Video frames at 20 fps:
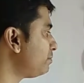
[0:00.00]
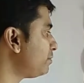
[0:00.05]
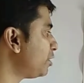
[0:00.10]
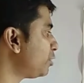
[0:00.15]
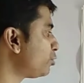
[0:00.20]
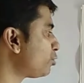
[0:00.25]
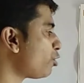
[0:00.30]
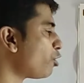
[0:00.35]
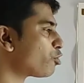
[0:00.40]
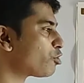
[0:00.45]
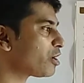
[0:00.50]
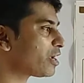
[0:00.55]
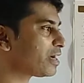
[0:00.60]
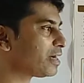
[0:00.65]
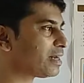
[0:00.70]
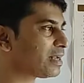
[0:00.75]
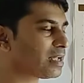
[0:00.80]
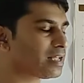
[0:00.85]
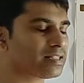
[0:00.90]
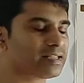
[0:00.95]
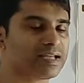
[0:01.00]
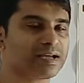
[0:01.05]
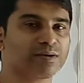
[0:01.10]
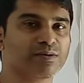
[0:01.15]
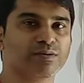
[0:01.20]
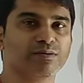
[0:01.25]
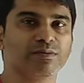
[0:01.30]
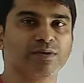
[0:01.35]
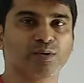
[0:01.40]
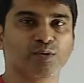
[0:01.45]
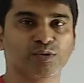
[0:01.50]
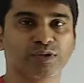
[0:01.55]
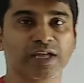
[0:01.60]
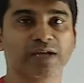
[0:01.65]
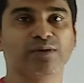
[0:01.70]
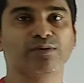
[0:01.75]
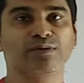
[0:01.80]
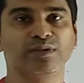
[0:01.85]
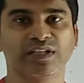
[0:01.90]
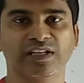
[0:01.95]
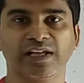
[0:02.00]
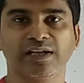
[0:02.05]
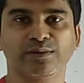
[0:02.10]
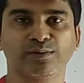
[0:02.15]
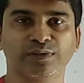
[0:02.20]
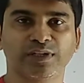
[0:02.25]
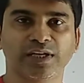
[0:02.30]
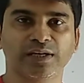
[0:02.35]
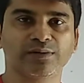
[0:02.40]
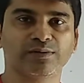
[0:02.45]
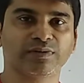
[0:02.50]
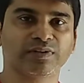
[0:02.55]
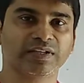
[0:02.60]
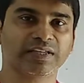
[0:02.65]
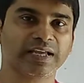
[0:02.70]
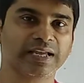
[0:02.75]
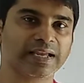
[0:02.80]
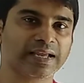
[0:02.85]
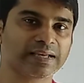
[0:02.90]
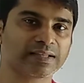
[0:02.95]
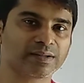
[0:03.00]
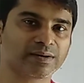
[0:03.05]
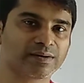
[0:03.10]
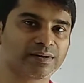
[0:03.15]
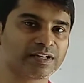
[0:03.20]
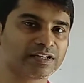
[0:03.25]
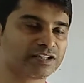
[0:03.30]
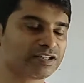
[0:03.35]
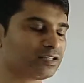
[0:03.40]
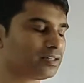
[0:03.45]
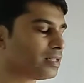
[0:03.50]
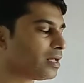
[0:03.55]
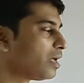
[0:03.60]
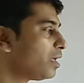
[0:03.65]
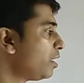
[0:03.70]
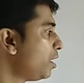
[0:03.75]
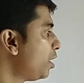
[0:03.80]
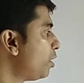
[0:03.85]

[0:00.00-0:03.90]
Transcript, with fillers: যেহেতু করোনা কেটে গেছে এখন কোথায় ঘুরতে যাই কোথায় ঘুরতে যাই এই ধরনের চিন্তা